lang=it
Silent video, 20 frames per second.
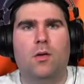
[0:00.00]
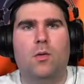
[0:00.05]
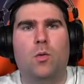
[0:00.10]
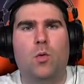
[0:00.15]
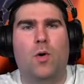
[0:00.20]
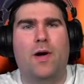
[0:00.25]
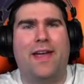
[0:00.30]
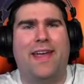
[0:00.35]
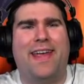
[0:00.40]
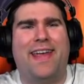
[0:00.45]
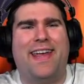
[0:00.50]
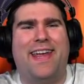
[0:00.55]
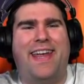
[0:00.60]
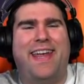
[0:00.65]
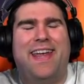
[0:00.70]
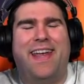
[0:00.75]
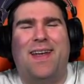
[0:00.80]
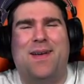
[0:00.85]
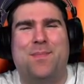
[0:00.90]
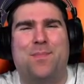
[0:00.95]

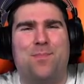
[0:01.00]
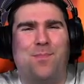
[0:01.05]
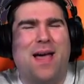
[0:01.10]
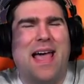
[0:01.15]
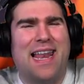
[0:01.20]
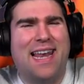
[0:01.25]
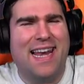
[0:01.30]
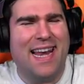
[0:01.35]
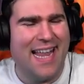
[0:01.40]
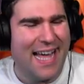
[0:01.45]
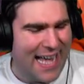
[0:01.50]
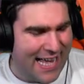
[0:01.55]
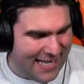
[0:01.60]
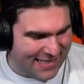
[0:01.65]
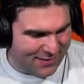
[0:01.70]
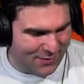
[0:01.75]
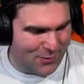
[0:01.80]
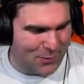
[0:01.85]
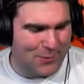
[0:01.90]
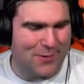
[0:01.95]
Uè, bella
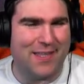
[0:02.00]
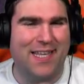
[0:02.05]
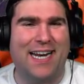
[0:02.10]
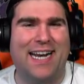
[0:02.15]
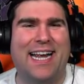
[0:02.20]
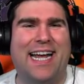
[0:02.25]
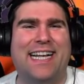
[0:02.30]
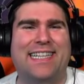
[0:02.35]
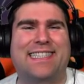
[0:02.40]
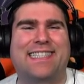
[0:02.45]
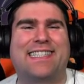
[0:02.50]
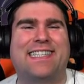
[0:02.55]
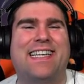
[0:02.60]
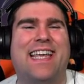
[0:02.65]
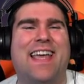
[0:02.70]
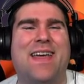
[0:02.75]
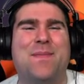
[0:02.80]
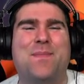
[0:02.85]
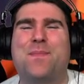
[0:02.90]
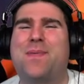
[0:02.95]
a tutti ragazzi
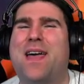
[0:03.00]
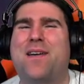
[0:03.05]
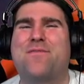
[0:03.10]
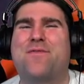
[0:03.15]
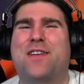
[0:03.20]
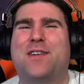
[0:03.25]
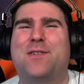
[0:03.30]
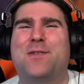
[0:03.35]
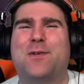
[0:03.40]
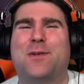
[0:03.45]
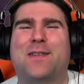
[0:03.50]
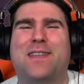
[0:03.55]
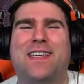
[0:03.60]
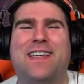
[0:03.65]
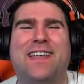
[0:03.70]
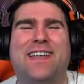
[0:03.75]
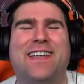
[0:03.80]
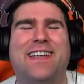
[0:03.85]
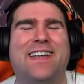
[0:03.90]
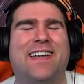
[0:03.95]
e
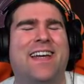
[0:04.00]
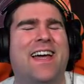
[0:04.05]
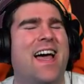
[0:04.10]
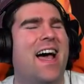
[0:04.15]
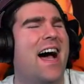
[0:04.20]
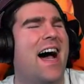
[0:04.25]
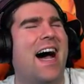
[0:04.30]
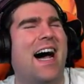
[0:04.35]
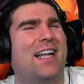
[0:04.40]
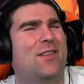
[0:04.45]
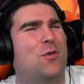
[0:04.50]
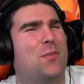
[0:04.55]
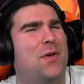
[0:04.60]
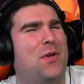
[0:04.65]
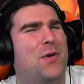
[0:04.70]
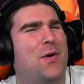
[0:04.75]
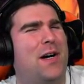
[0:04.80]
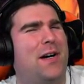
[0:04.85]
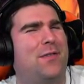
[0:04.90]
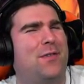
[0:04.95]
benvenuti ad un mio
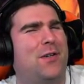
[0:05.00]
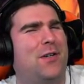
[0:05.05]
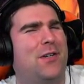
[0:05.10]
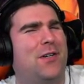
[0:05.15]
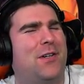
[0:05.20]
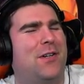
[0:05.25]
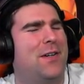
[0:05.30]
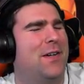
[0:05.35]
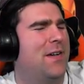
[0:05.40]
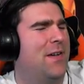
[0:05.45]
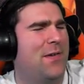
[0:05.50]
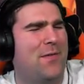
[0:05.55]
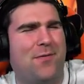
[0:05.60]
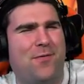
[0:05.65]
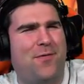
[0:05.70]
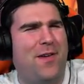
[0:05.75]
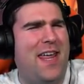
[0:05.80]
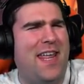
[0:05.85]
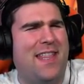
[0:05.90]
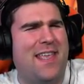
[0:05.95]
nuovo
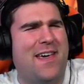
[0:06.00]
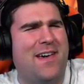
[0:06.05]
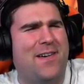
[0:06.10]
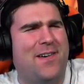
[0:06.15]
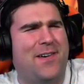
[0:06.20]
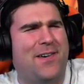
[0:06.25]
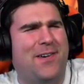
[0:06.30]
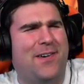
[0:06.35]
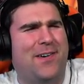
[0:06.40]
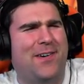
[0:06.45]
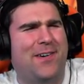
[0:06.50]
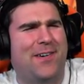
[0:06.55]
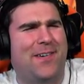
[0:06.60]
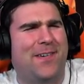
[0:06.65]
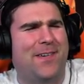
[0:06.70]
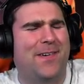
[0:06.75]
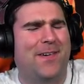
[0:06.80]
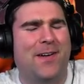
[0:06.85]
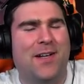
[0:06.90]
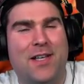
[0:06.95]

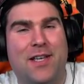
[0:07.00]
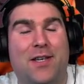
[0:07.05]
video!